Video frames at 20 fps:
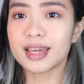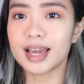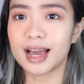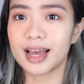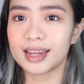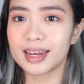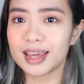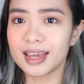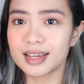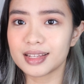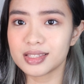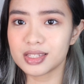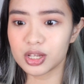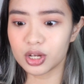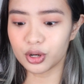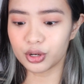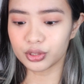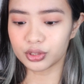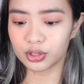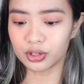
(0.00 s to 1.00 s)
Ayan, ayan
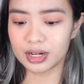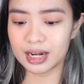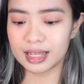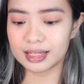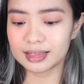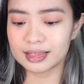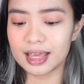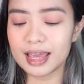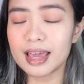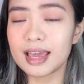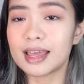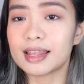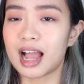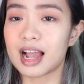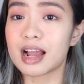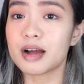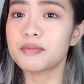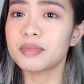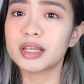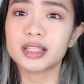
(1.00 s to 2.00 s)
si Cotton. And then,
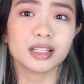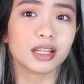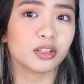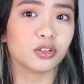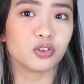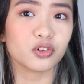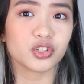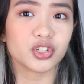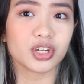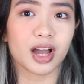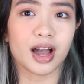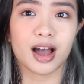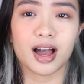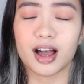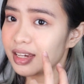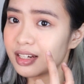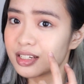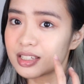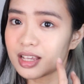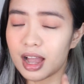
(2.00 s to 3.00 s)
gagamitan ko siya
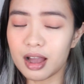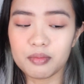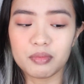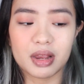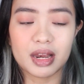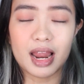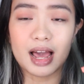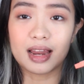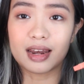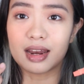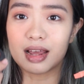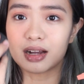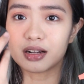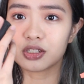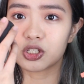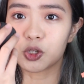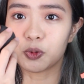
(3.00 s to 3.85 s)
here sa kabila ng